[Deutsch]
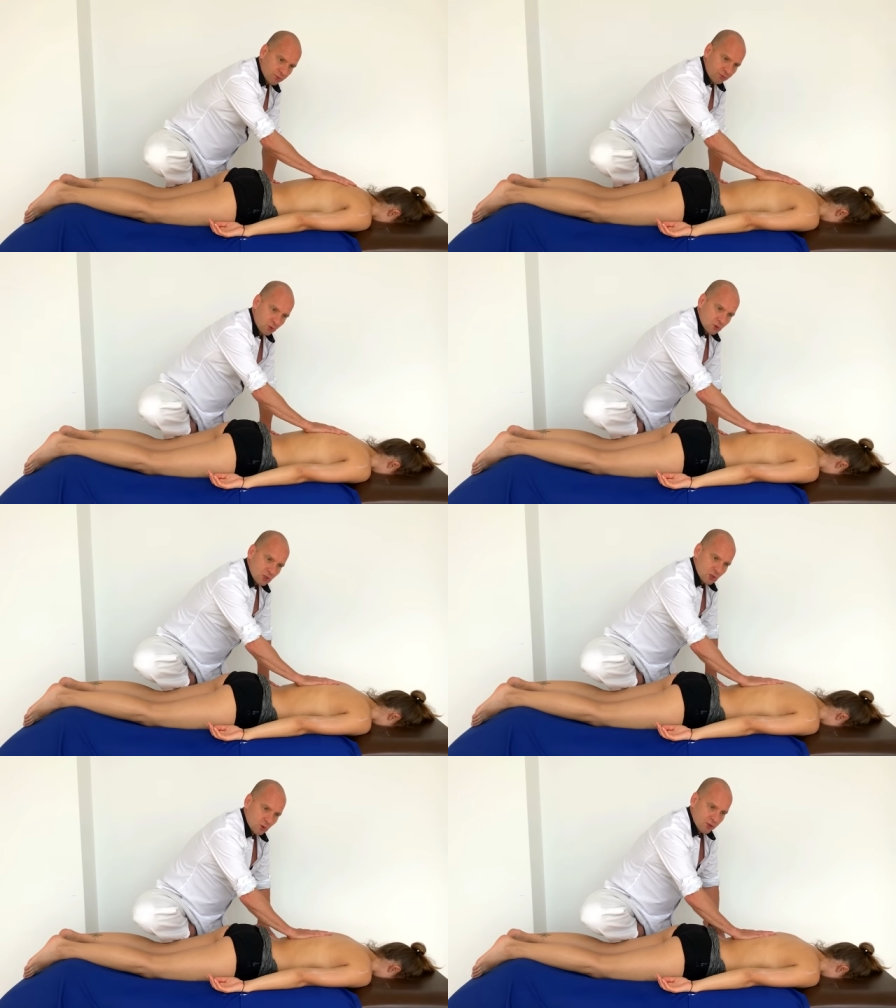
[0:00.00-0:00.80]

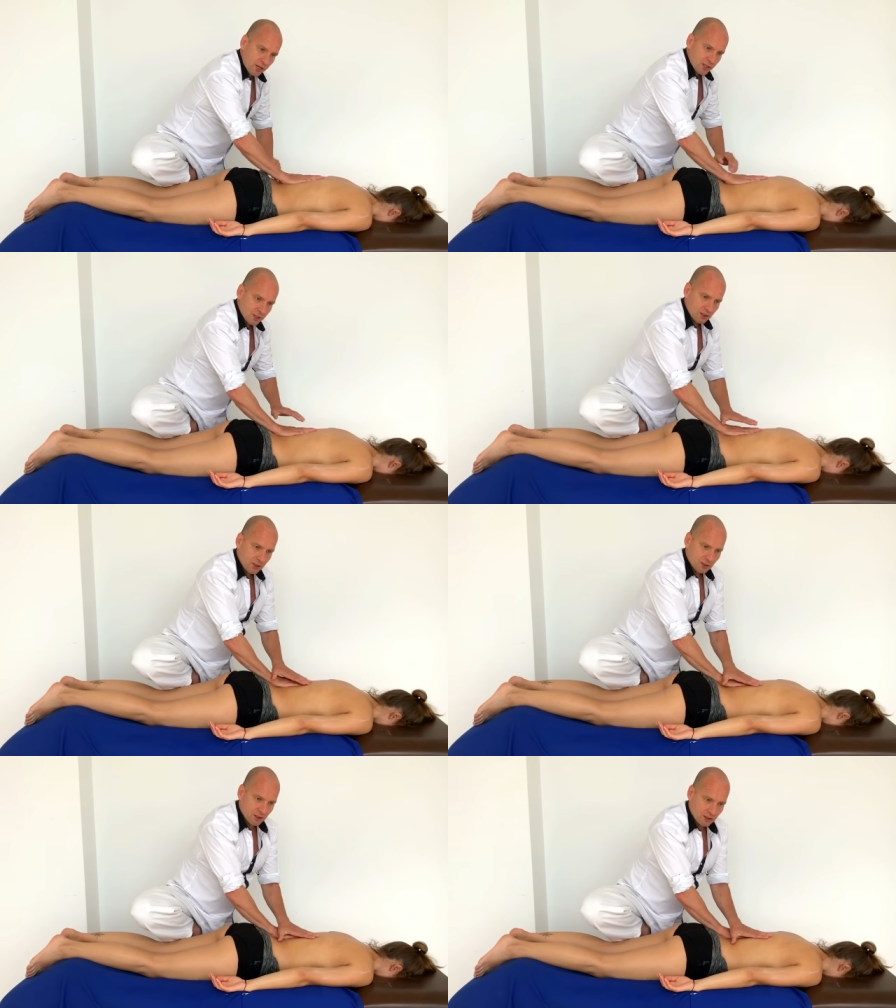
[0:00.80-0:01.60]
Und unsere
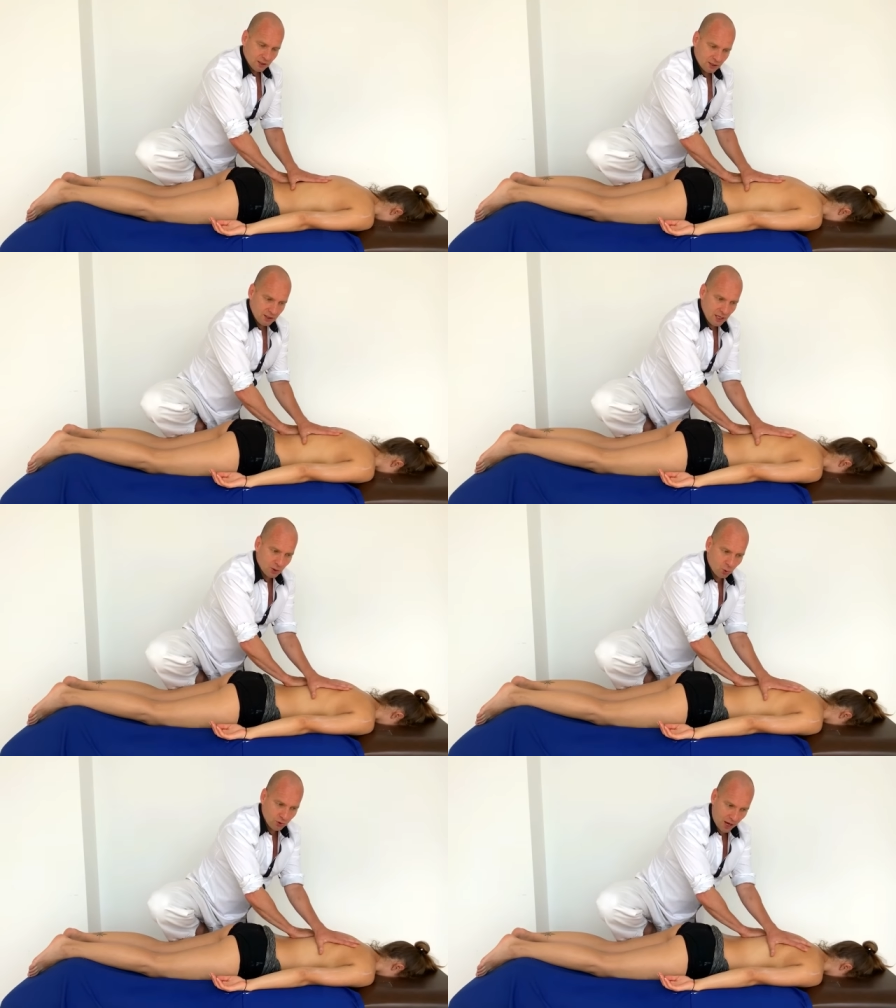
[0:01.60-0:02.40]
Füße kommen
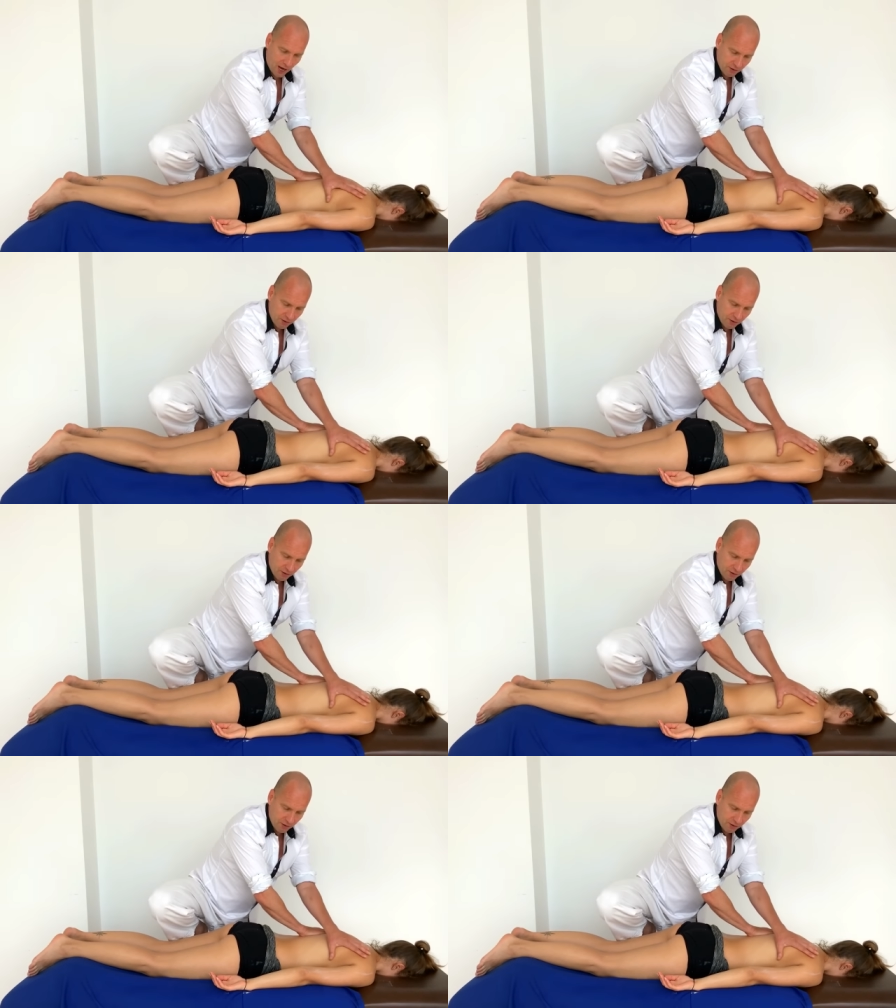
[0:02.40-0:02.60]
einfach zu